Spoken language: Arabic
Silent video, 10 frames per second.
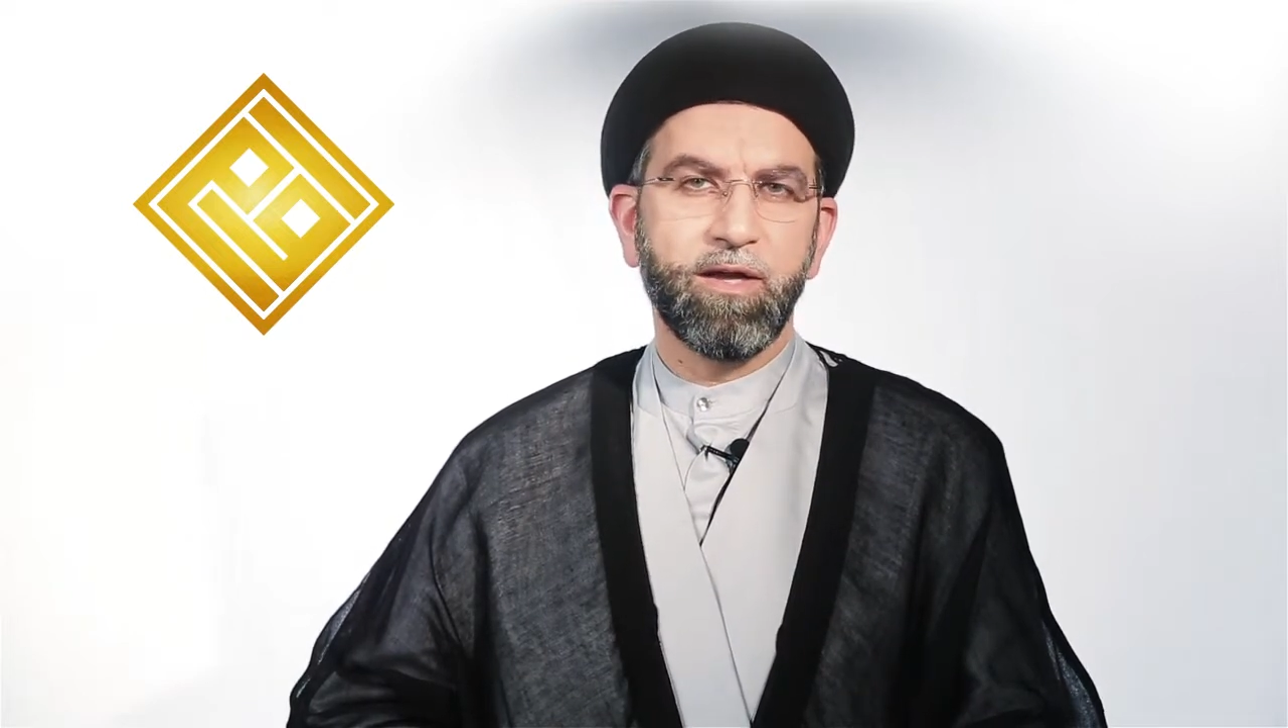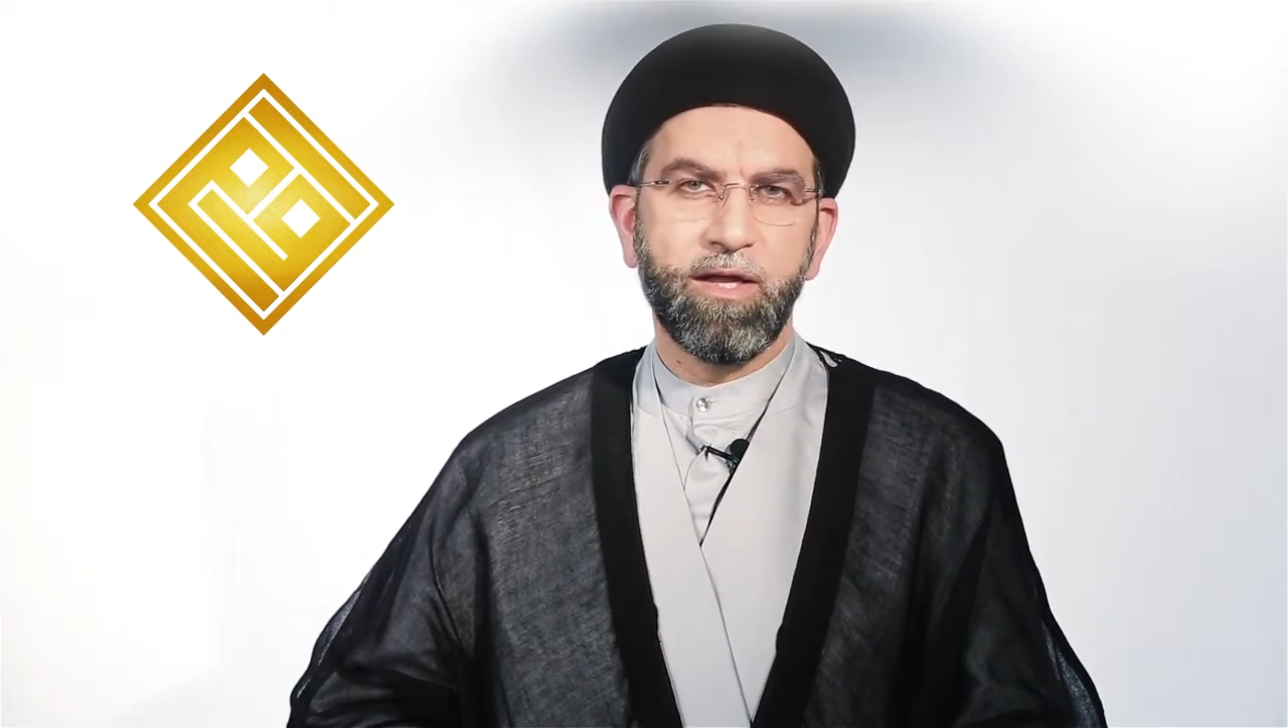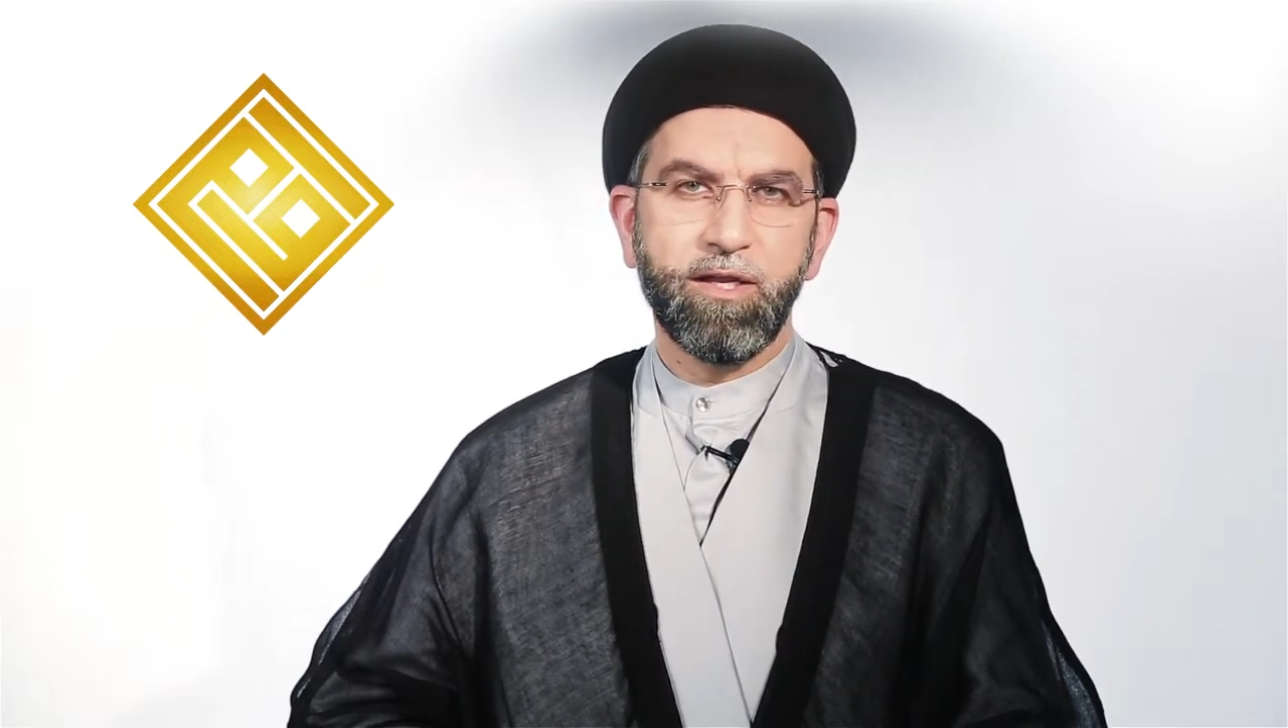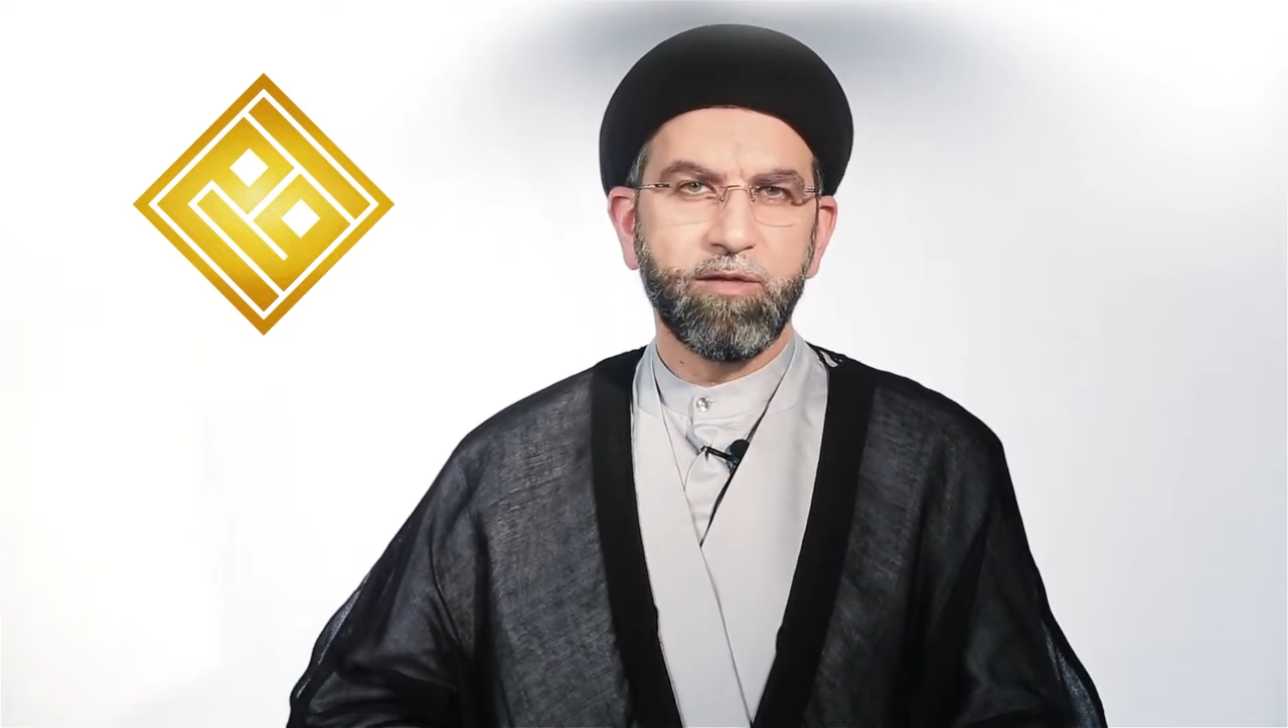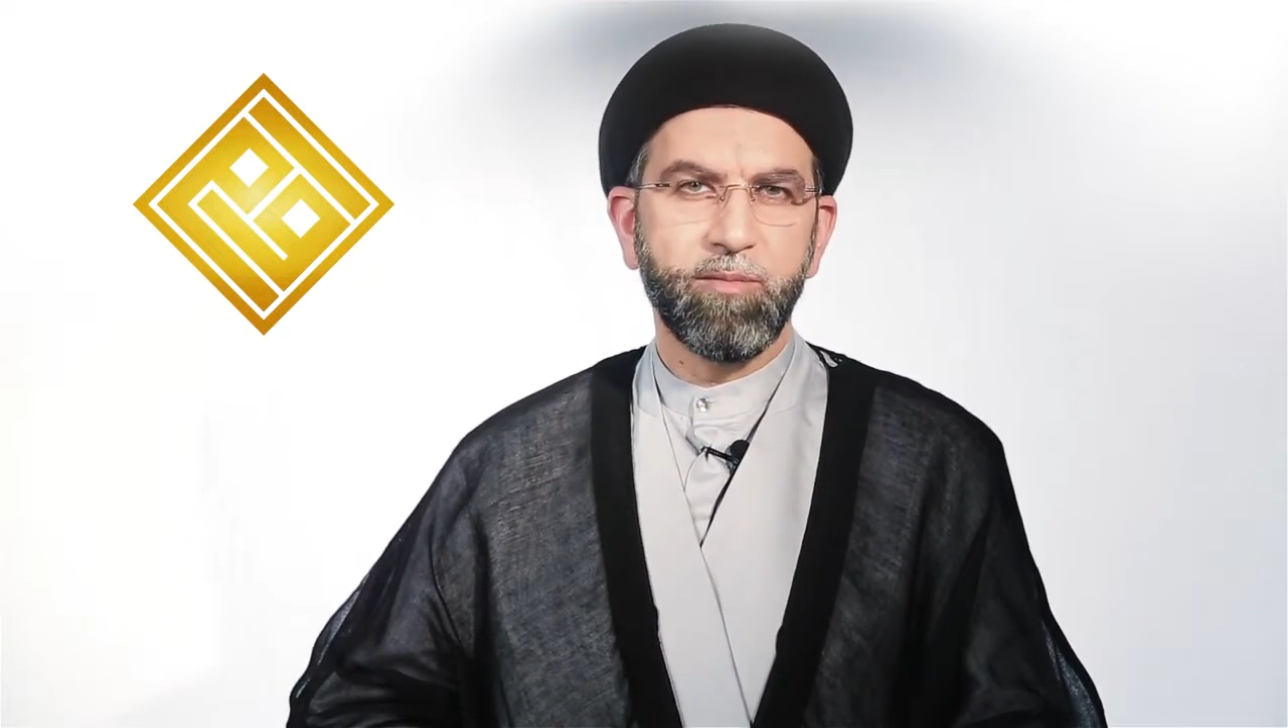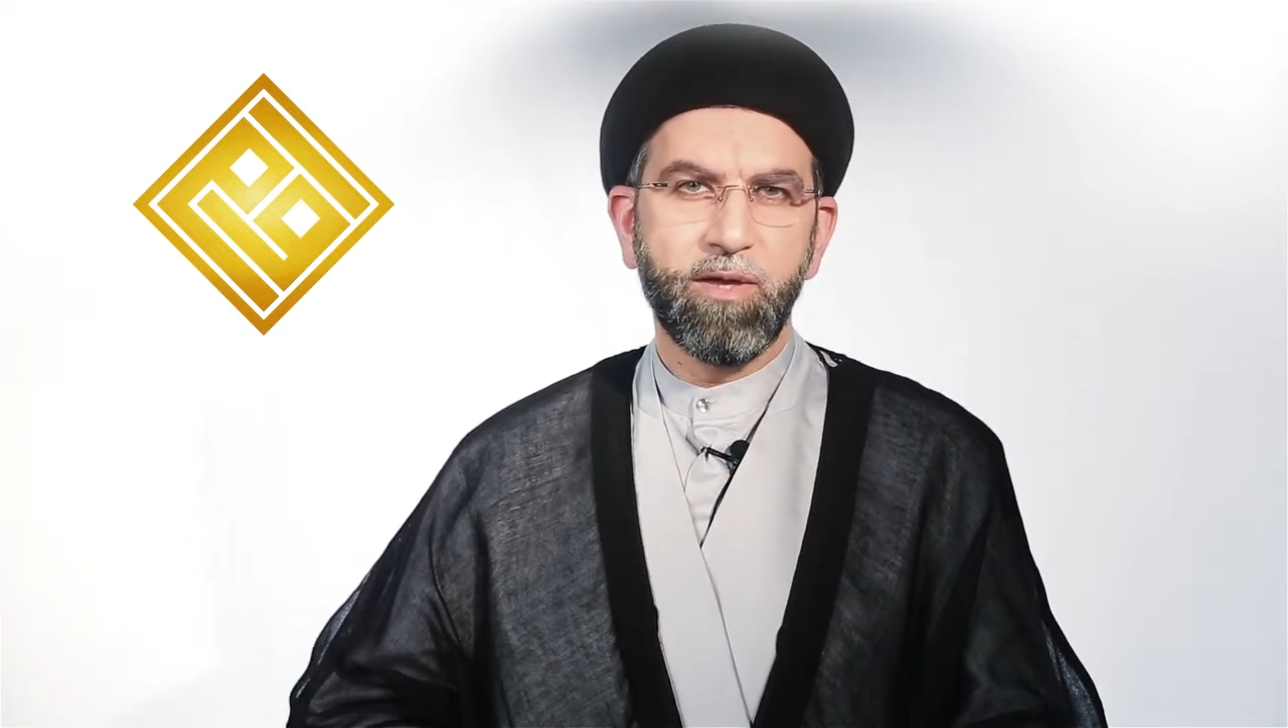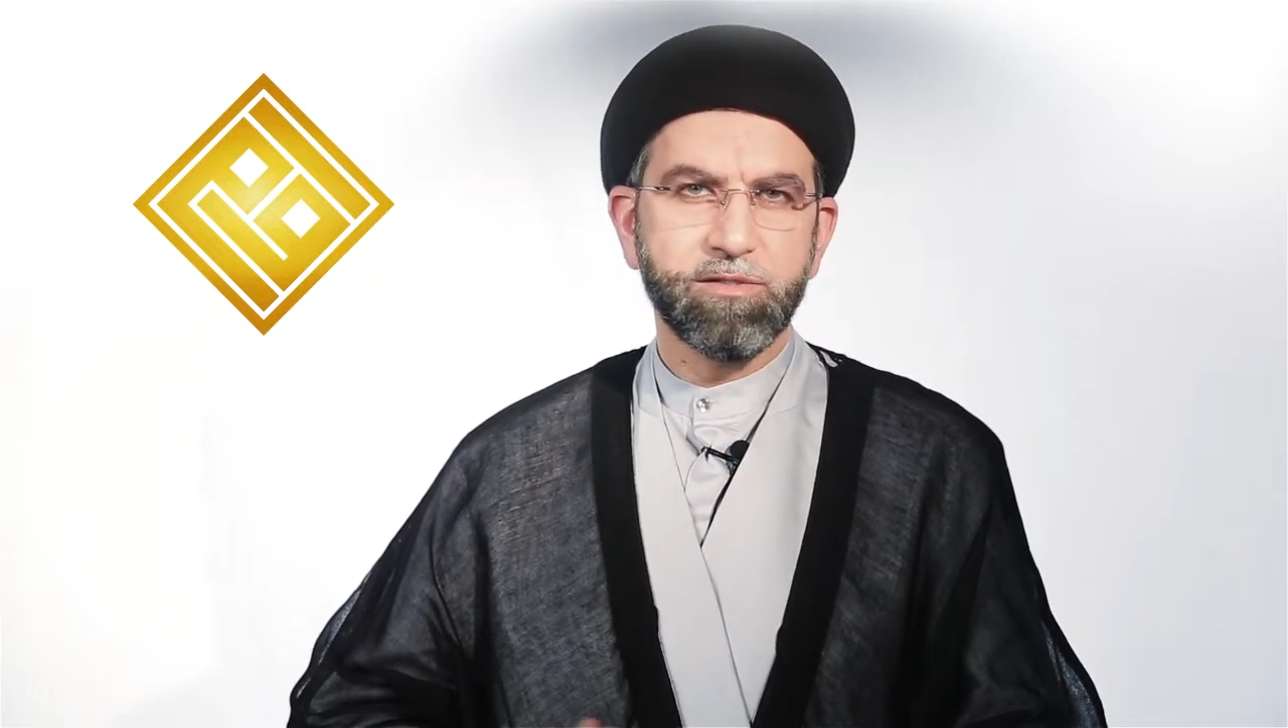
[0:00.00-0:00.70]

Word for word: عليهما